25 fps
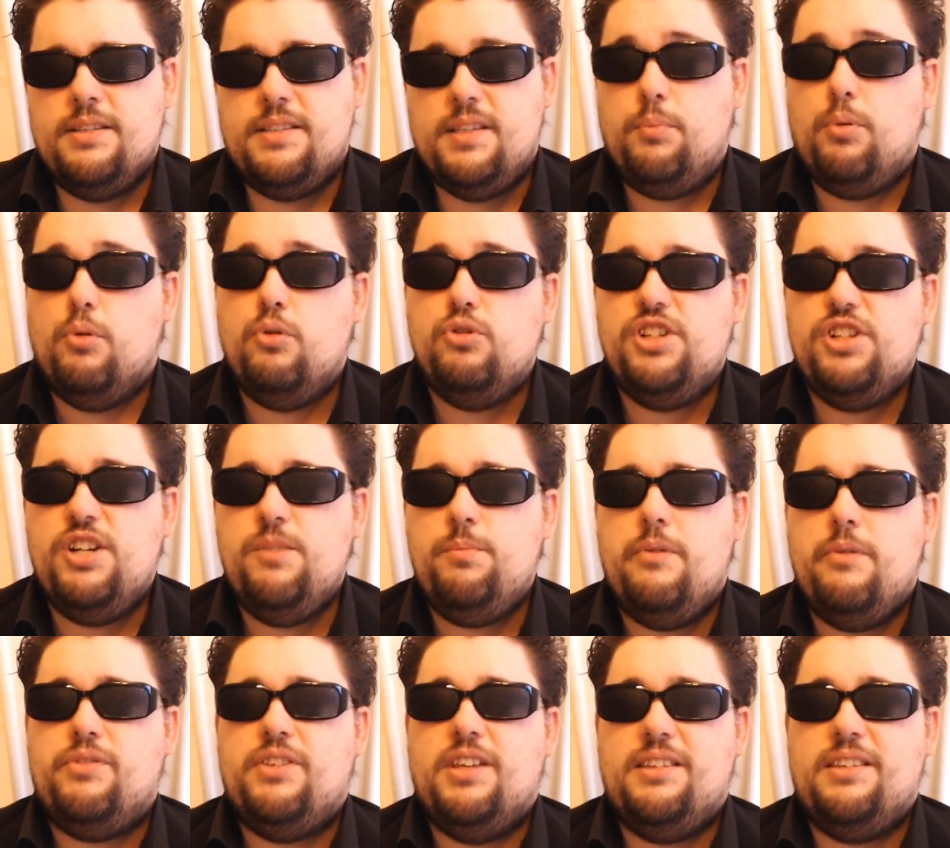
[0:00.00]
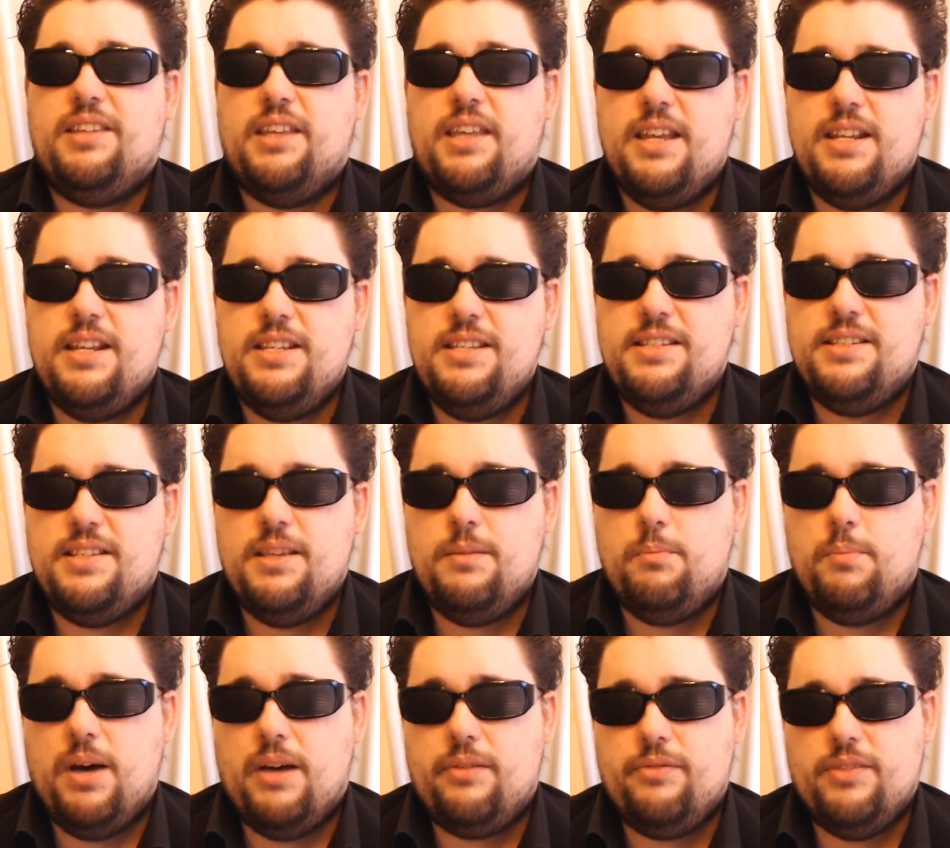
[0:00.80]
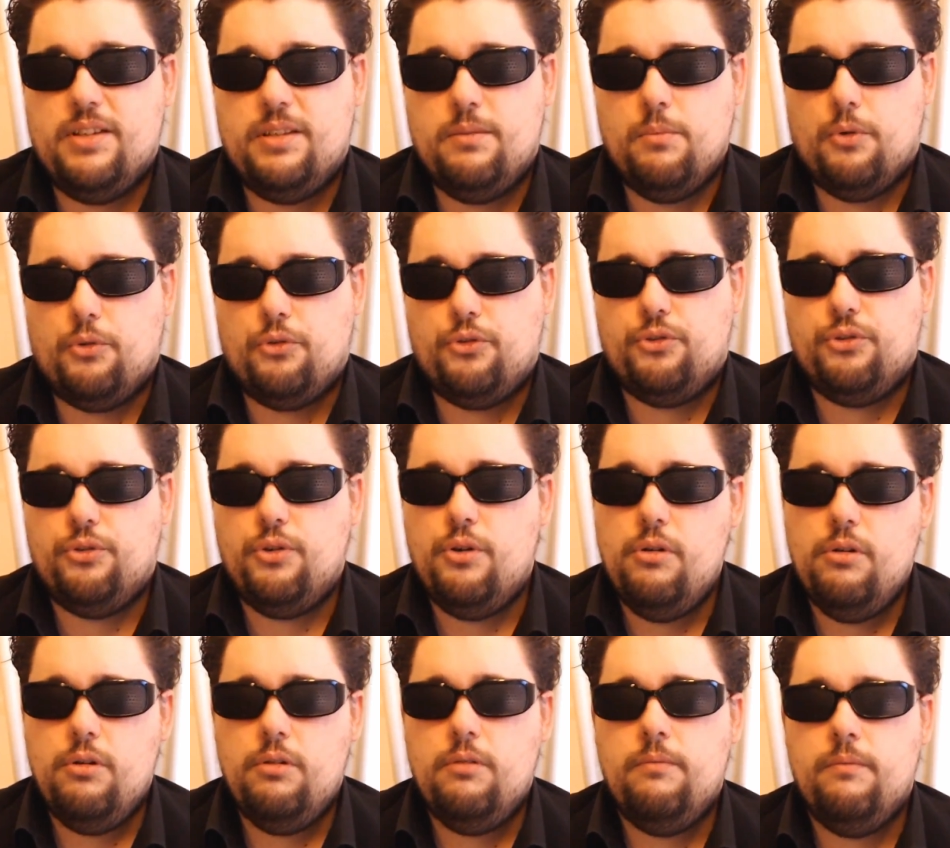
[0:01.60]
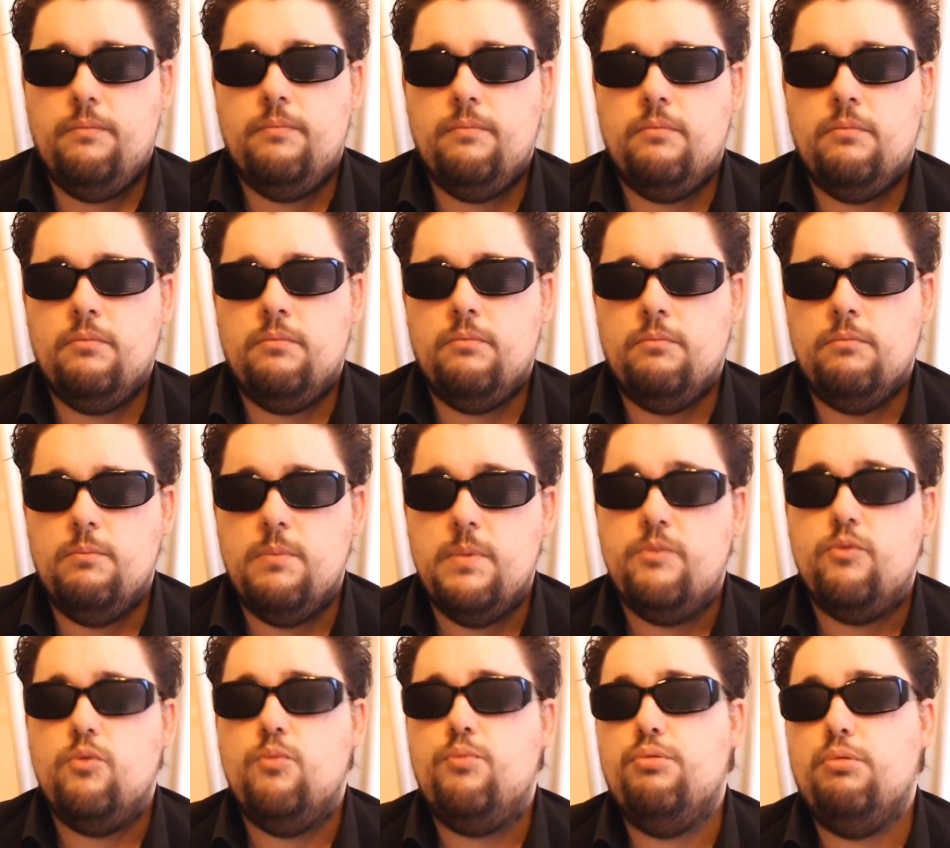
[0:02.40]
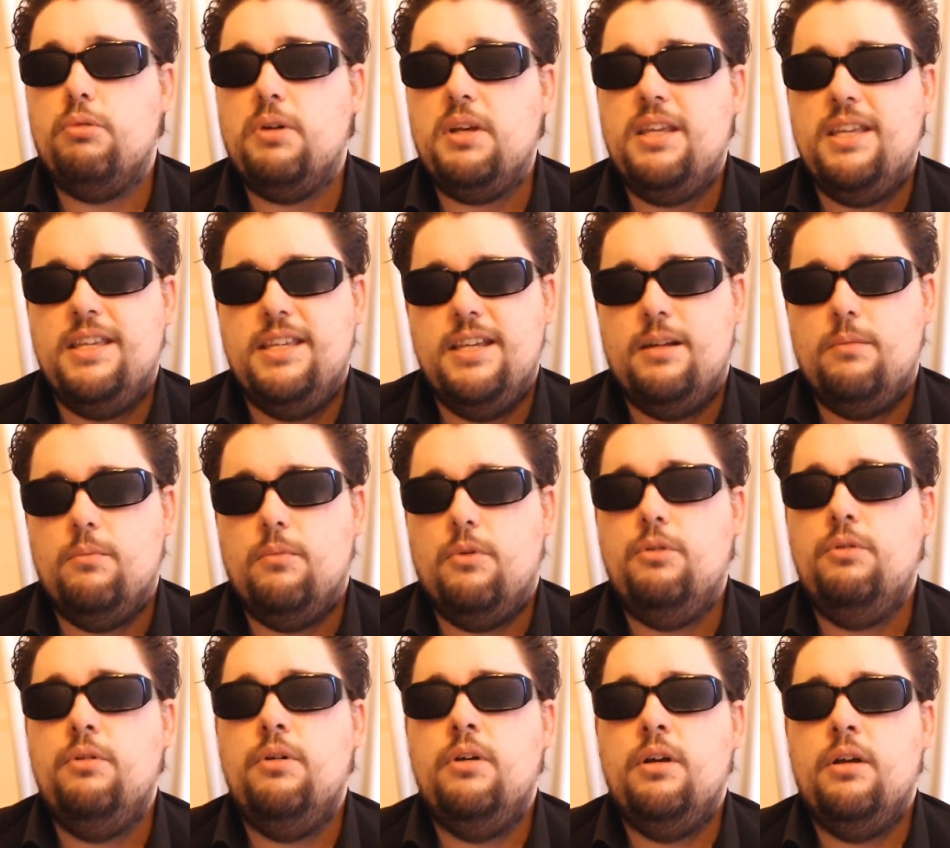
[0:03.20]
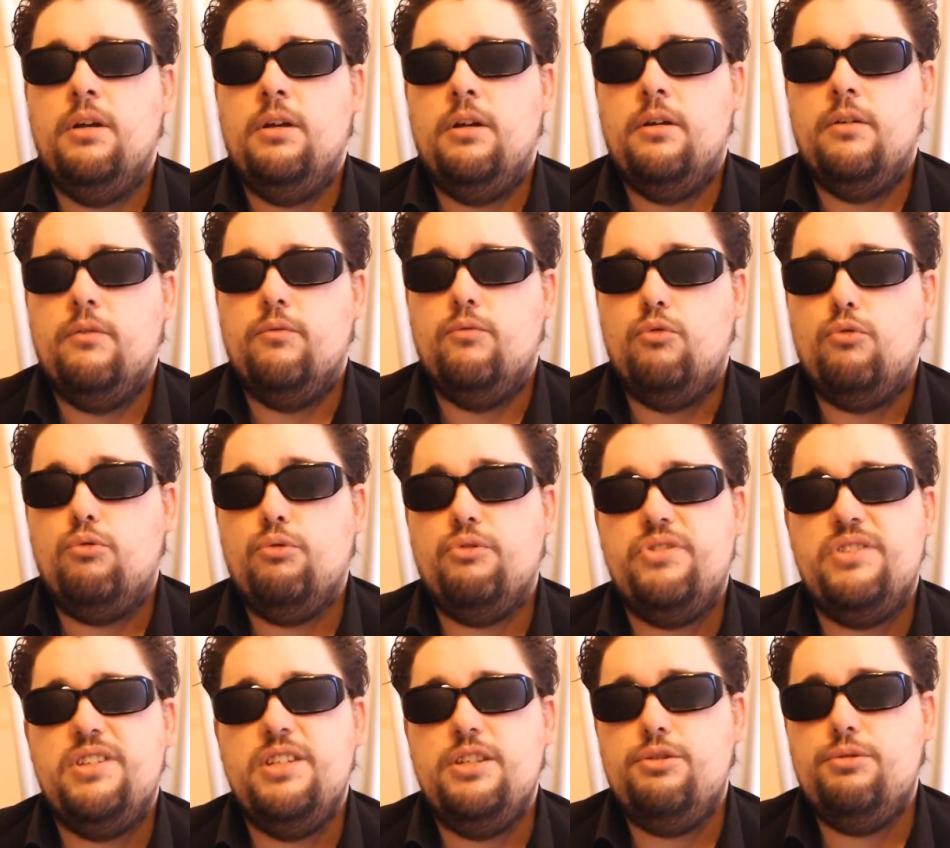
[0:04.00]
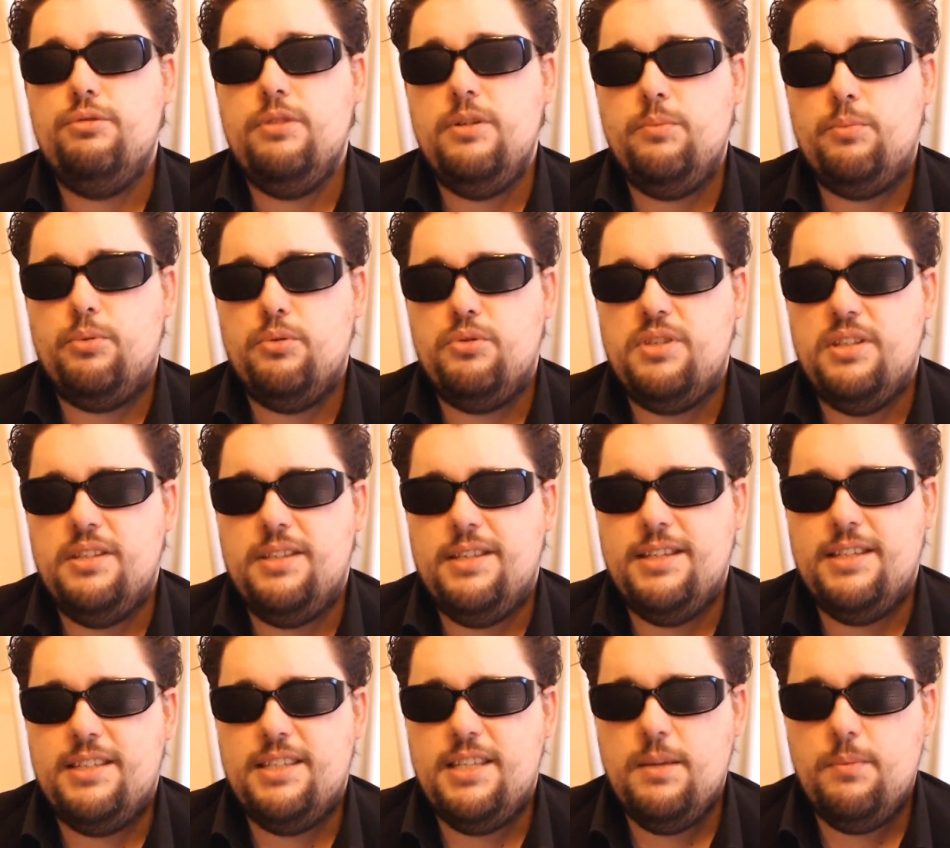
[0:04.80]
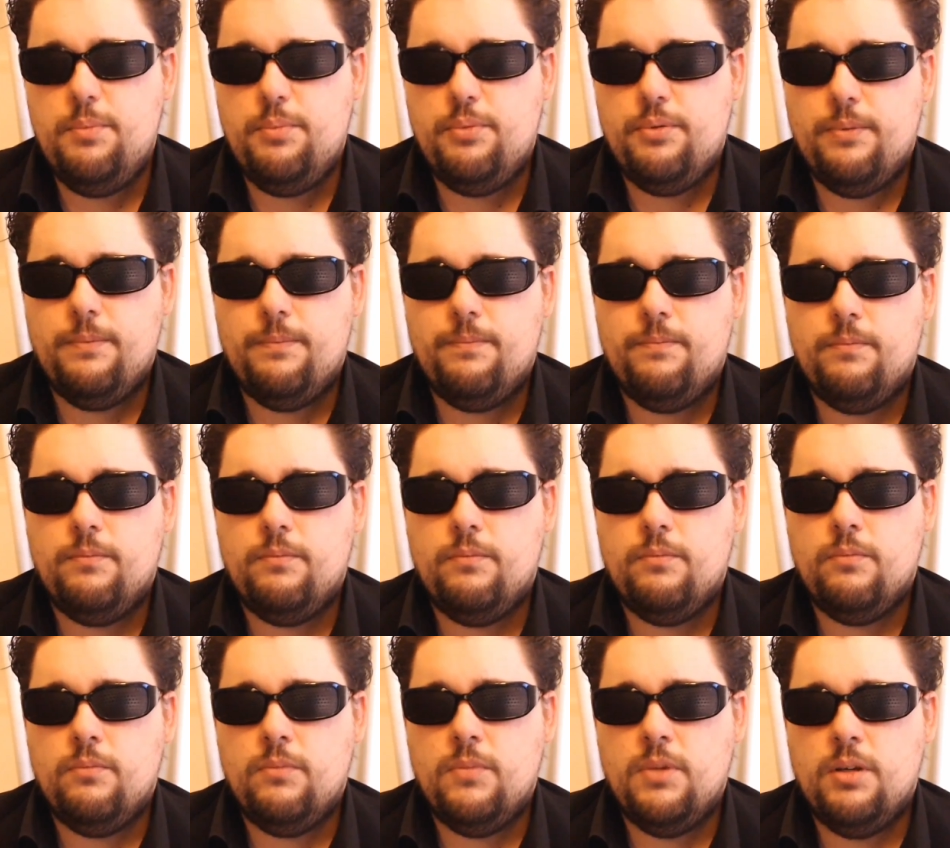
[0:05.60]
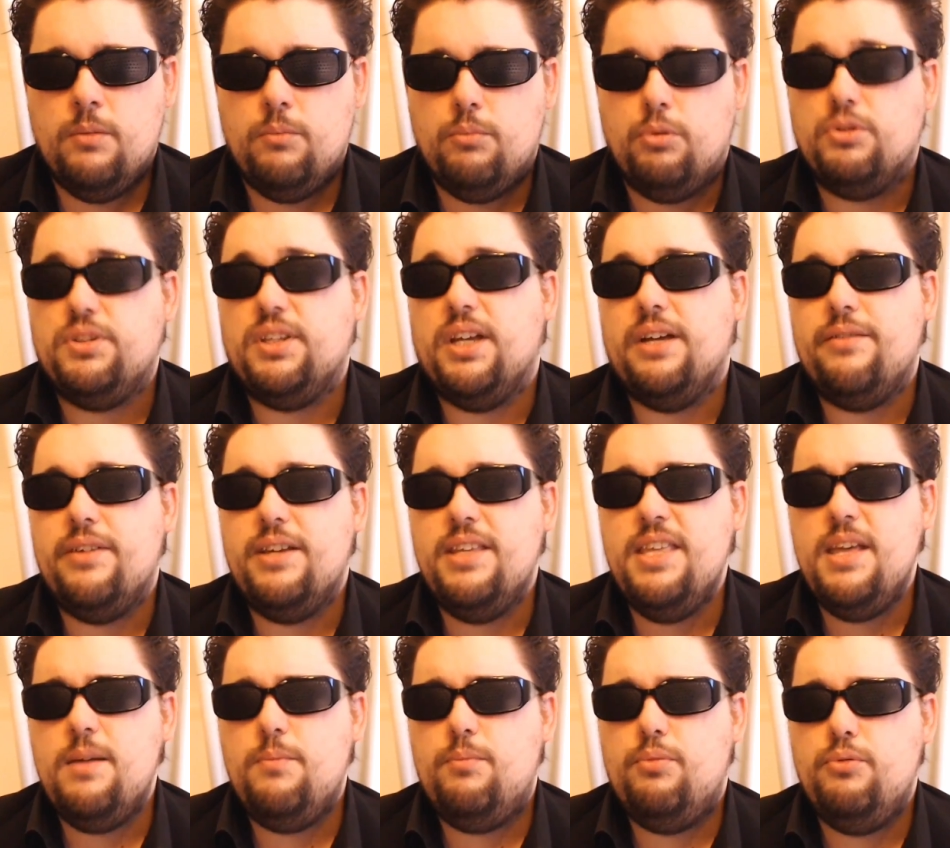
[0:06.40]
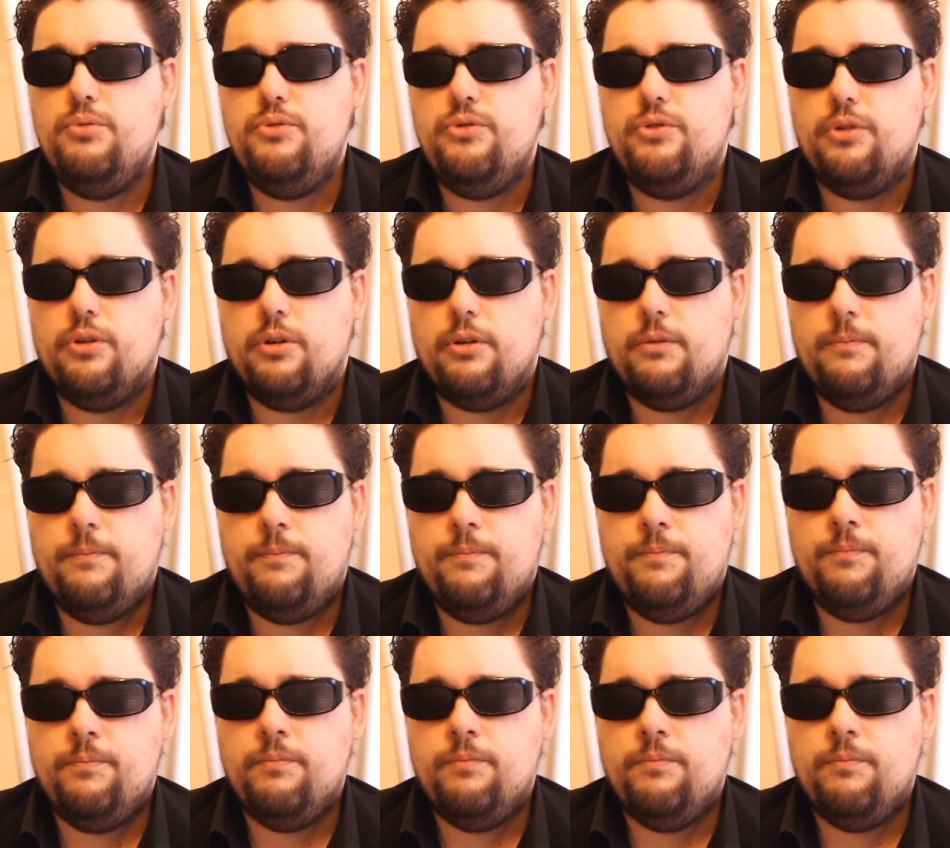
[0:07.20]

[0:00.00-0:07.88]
Ces projets peuvent être réalisés parfaitement seuls, mais vous pourrez également vous constituer une petite équipe, travailler à plusieurs.